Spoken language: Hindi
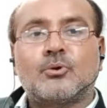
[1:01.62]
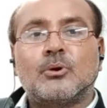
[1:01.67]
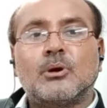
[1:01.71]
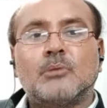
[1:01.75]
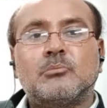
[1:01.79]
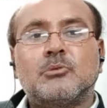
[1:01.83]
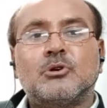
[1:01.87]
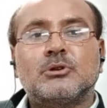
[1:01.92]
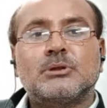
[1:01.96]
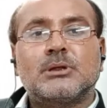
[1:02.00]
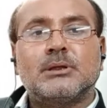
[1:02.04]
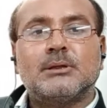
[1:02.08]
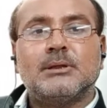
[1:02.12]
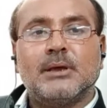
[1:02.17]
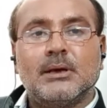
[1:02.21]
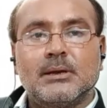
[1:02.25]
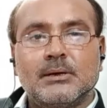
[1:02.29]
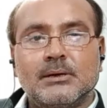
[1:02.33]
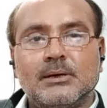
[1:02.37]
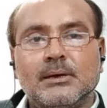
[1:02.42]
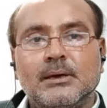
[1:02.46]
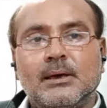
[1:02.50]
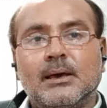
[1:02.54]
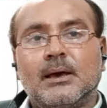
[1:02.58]
बहुत अध्ययन
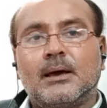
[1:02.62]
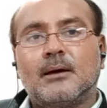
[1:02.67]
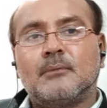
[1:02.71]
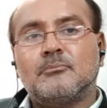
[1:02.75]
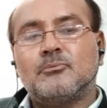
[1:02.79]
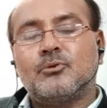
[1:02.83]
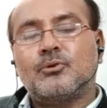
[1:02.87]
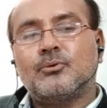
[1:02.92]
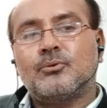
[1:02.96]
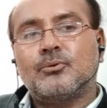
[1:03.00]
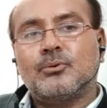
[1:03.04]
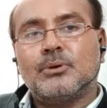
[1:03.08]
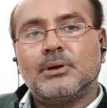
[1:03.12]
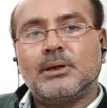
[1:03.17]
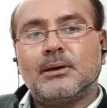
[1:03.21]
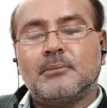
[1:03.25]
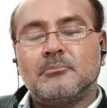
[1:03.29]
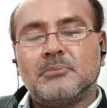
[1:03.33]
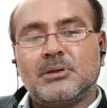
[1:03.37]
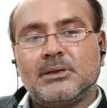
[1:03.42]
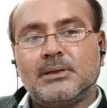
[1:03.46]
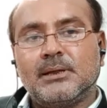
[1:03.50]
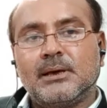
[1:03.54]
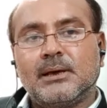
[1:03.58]
किया हम लोगों ने
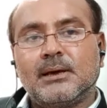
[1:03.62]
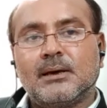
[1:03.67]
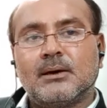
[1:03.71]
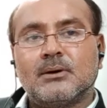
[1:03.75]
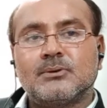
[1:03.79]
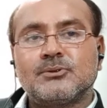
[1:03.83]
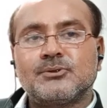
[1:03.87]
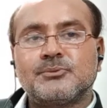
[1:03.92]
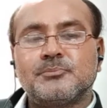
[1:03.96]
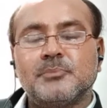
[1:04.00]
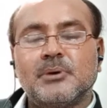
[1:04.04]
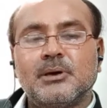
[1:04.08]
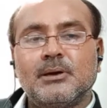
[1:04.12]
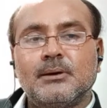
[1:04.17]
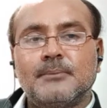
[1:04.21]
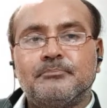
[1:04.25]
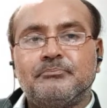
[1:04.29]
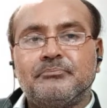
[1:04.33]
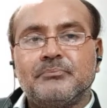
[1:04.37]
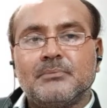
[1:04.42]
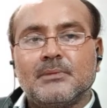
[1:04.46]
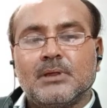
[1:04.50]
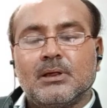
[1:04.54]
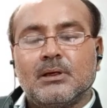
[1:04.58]
हमने देखा उसमें
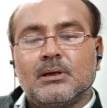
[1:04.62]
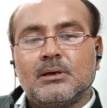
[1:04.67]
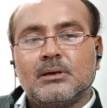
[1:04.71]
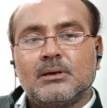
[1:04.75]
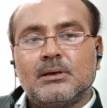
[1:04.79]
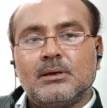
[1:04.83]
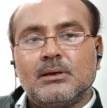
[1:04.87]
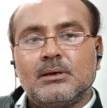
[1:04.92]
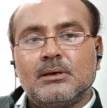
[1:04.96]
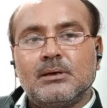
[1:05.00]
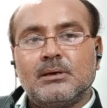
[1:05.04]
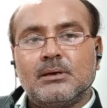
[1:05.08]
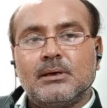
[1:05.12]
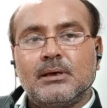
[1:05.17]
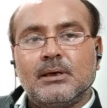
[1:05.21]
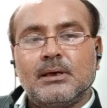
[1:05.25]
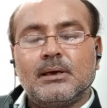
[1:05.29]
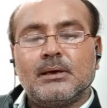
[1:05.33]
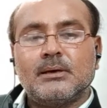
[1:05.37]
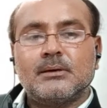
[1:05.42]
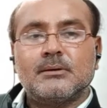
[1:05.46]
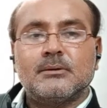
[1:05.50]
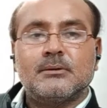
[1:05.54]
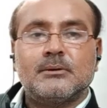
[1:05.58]
कि
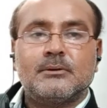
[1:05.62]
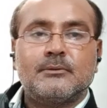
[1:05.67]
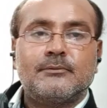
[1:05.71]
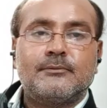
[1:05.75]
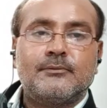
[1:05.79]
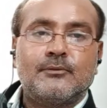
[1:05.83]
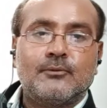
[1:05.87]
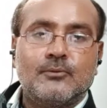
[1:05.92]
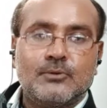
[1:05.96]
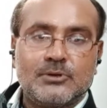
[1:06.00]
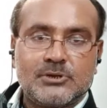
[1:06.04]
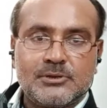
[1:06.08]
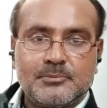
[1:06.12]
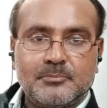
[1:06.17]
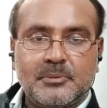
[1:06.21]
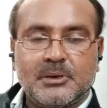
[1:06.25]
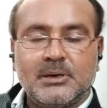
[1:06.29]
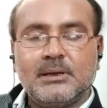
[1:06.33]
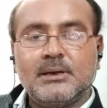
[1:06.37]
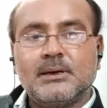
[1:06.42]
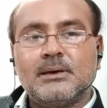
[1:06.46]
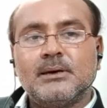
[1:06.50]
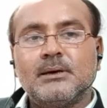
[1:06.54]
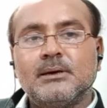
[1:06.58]
एक फोर्स
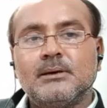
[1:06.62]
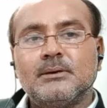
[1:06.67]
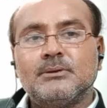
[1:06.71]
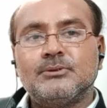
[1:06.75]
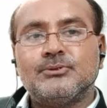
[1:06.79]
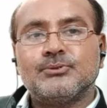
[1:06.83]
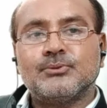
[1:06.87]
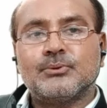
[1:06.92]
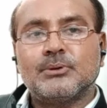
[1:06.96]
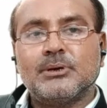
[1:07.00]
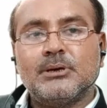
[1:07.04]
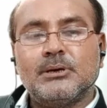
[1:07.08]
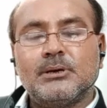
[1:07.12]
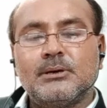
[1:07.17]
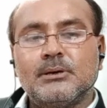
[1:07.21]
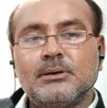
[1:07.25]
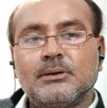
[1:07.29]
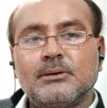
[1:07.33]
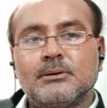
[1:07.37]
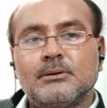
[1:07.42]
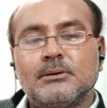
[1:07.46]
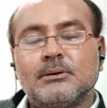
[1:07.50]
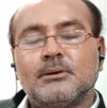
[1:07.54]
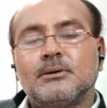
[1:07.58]
बनेगी जो
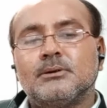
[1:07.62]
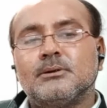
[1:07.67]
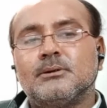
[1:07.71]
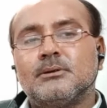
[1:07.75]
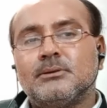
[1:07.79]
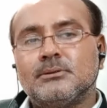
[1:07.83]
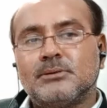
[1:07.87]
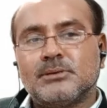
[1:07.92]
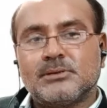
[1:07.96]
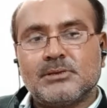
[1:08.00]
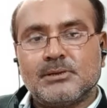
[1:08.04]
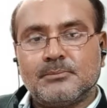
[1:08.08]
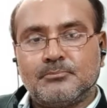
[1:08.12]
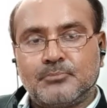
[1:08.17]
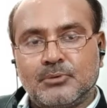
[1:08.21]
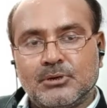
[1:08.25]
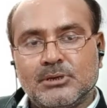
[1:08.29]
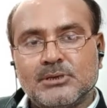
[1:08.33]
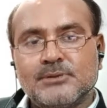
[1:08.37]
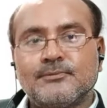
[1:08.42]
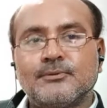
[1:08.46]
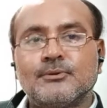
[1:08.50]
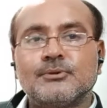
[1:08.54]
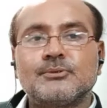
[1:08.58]
कि जैसे
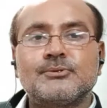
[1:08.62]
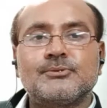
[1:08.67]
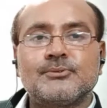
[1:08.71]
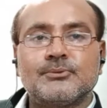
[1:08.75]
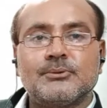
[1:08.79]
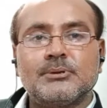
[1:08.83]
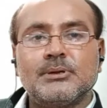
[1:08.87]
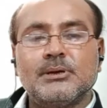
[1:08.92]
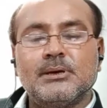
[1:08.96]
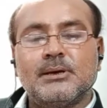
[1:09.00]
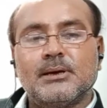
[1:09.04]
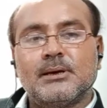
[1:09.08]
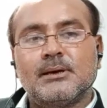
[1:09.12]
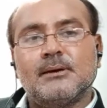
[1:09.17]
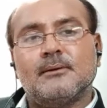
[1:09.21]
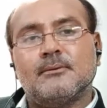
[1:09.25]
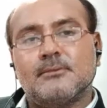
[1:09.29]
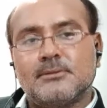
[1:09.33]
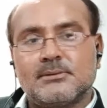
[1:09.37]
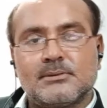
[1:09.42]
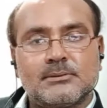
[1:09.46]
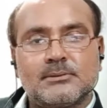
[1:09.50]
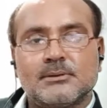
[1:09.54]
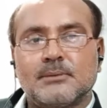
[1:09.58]
पुलिस फोर्स होती है
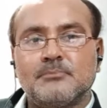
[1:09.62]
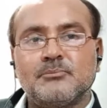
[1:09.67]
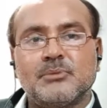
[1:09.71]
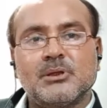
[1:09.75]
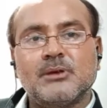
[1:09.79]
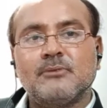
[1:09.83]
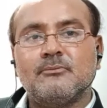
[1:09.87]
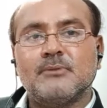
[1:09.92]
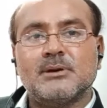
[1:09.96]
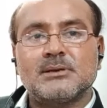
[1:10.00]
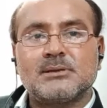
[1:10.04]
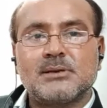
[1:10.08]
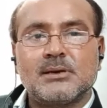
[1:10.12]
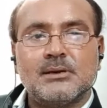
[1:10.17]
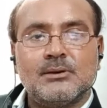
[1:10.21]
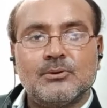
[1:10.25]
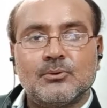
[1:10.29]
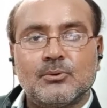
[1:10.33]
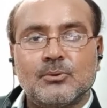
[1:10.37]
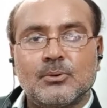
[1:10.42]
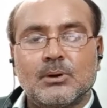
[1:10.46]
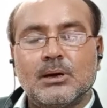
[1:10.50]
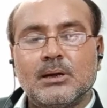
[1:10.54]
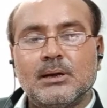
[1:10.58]
समथिंग वैसा ही
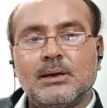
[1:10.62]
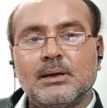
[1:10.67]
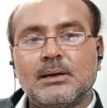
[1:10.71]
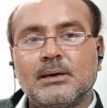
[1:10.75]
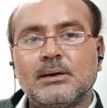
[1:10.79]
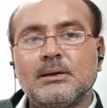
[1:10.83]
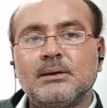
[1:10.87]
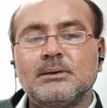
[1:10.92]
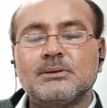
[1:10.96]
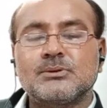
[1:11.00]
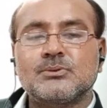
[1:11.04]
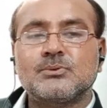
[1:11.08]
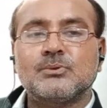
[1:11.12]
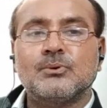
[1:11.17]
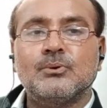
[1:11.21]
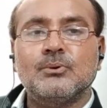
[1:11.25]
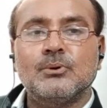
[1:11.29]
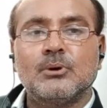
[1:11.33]
होगा लेकिन इसको